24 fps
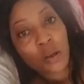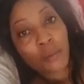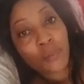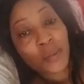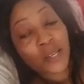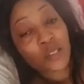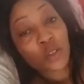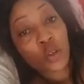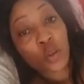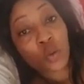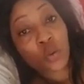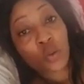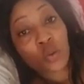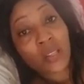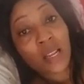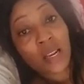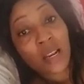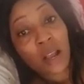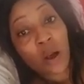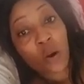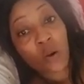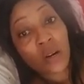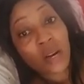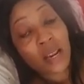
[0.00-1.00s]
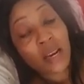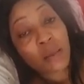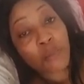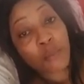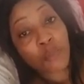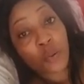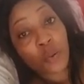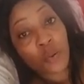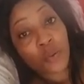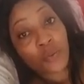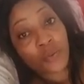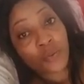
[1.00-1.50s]
Parce que tout est là, on a les
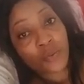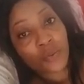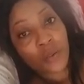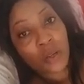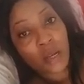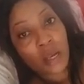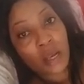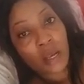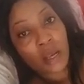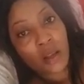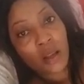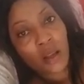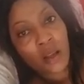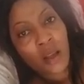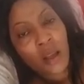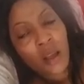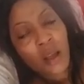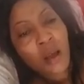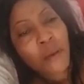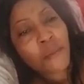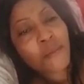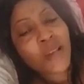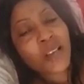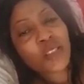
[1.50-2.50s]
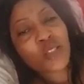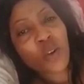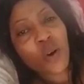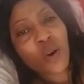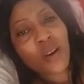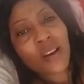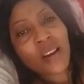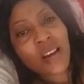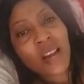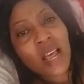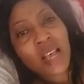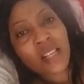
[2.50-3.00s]
preuves. Hein? Mais si
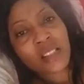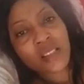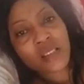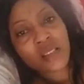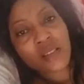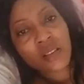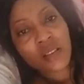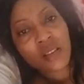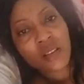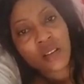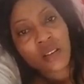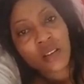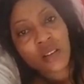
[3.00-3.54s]
on laisse,